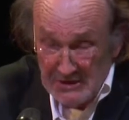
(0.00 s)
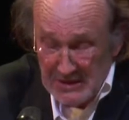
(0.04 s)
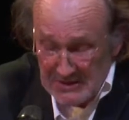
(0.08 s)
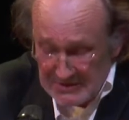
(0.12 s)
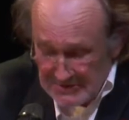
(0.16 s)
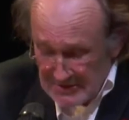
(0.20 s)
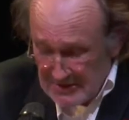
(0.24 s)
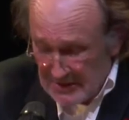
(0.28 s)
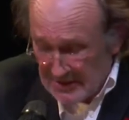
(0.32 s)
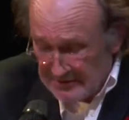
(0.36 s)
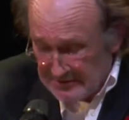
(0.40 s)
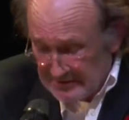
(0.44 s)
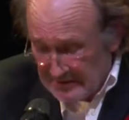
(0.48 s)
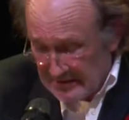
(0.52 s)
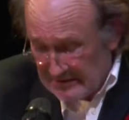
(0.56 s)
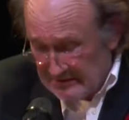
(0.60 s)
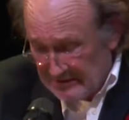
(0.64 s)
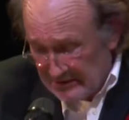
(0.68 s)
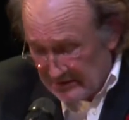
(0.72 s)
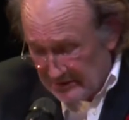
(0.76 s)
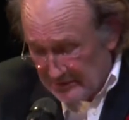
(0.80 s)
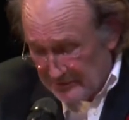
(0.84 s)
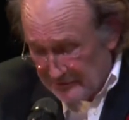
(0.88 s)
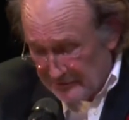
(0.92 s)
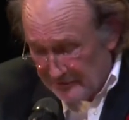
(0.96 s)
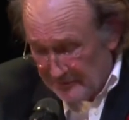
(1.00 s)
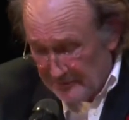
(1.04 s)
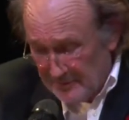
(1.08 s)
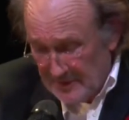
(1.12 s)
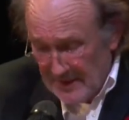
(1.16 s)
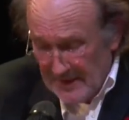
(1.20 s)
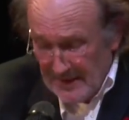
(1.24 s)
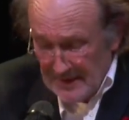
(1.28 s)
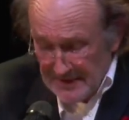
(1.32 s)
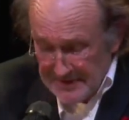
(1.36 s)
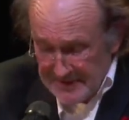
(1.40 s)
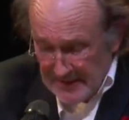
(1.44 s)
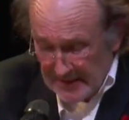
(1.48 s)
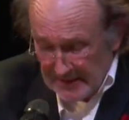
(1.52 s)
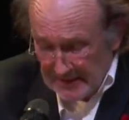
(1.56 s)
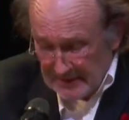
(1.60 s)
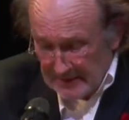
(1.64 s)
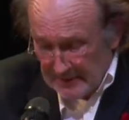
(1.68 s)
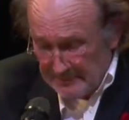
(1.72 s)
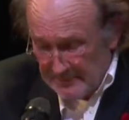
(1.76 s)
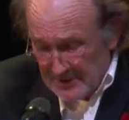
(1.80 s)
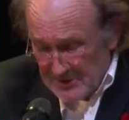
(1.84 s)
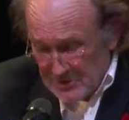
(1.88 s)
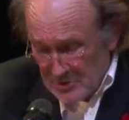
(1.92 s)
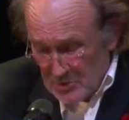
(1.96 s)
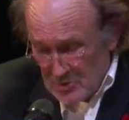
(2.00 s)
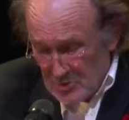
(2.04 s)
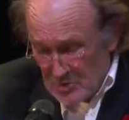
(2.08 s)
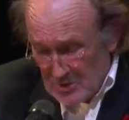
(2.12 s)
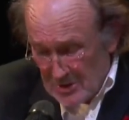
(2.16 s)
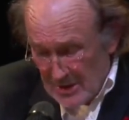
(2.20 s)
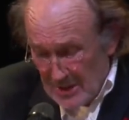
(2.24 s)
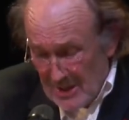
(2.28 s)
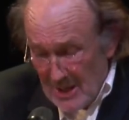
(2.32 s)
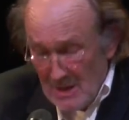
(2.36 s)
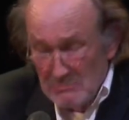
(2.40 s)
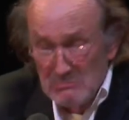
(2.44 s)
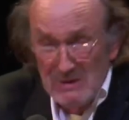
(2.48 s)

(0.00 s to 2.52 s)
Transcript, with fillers: der sie hat getroffen, sagt der Besucher.